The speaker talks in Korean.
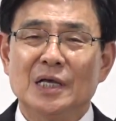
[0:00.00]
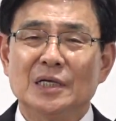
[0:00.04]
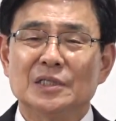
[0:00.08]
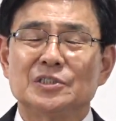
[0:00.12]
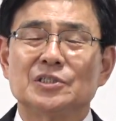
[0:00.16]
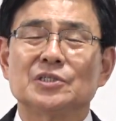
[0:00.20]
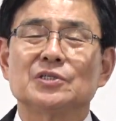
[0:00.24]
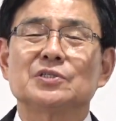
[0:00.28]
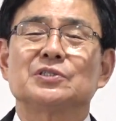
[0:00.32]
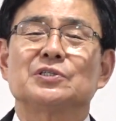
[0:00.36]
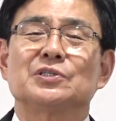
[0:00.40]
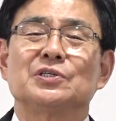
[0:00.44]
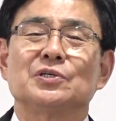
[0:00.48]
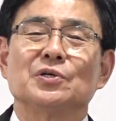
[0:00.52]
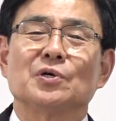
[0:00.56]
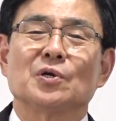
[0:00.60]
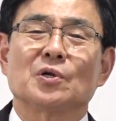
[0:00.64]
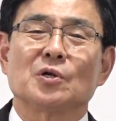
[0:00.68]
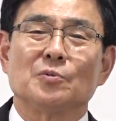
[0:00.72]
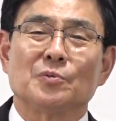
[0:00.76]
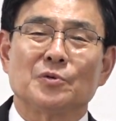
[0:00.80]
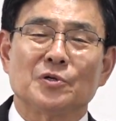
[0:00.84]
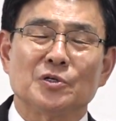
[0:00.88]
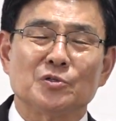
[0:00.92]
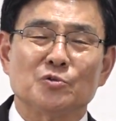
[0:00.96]
즉시
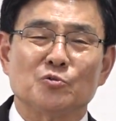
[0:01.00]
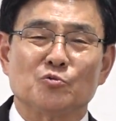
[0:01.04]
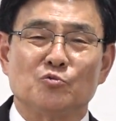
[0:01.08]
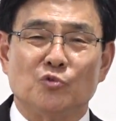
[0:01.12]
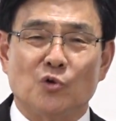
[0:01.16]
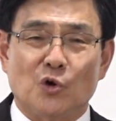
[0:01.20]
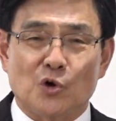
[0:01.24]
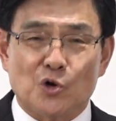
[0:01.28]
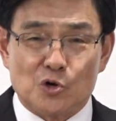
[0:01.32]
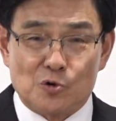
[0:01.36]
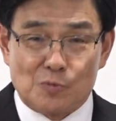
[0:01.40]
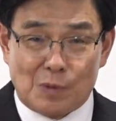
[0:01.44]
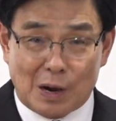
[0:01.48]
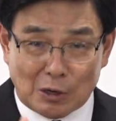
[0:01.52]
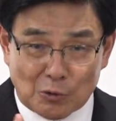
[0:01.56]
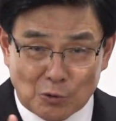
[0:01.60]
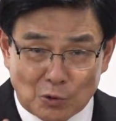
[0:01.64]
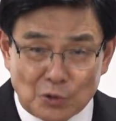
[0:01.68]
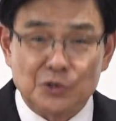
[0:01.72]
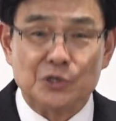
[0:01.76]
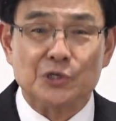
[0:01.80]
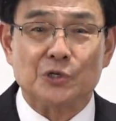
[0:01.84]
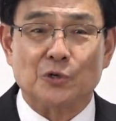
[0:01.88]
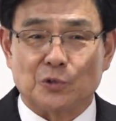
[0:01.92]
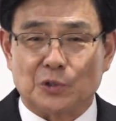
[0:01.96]
여러분은 구원을
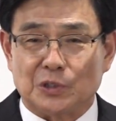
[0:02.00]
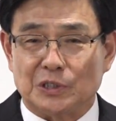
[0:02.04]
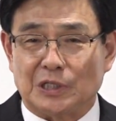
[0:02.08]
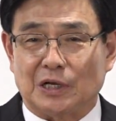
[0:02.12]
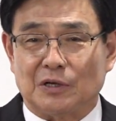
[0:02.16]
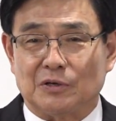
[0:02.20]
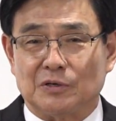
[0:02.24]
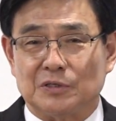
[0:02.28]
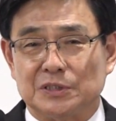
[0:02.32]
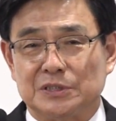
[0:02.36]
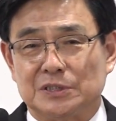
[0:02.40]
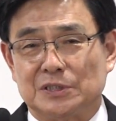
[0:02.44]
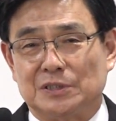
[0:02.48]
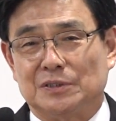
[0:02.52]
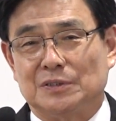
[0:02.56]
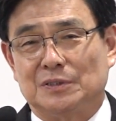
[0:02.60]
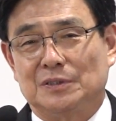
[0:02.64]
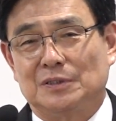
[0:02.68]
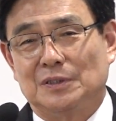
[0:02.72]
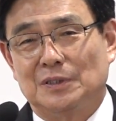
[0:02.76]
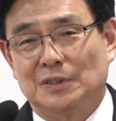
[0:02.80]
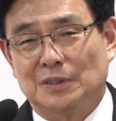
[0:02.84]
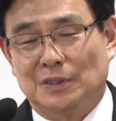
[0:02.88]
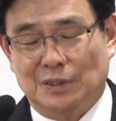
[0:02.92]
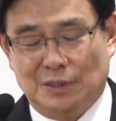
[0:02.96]
받고 이렇게 된 것이
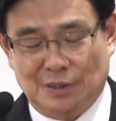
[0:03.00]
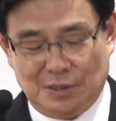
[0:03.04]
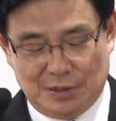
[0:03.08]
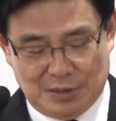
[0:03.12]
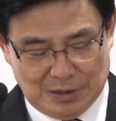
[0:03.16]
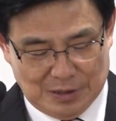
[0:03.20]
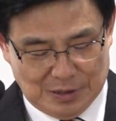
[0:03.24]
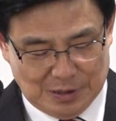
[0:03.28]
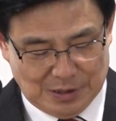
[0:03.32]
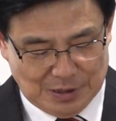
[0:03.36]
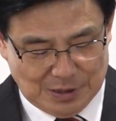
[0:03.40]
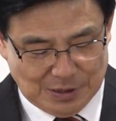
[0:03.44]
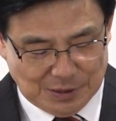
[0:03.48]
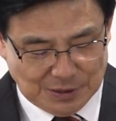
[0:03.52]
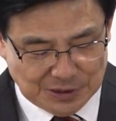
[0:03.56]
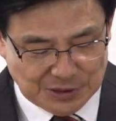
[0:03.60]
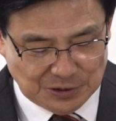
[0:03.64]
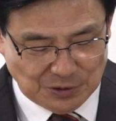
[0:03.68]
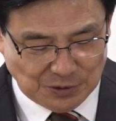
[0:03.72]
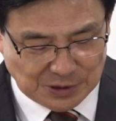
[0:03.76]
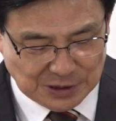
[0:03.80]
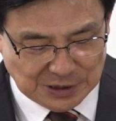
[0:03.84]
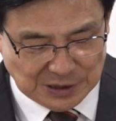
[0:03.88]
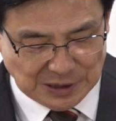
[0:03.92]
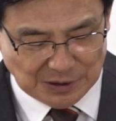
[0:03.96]

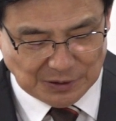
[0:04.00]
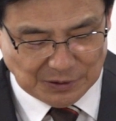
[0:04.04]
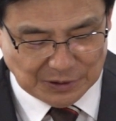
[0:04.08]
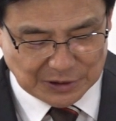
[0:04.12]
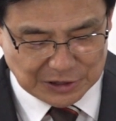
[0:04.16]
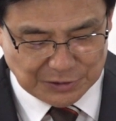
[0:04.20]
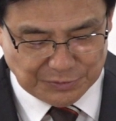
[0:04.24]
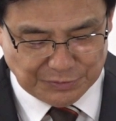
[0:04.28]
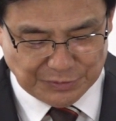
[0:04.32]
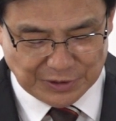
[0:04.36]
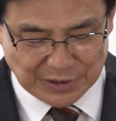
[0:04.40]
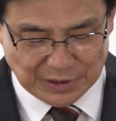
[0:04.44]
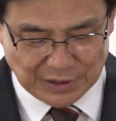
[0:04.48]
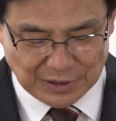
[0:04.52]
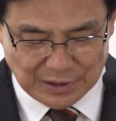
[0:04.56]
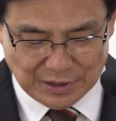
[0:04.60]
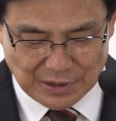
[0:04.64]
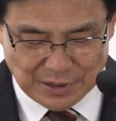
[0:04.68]
이렇게 된 것입니다.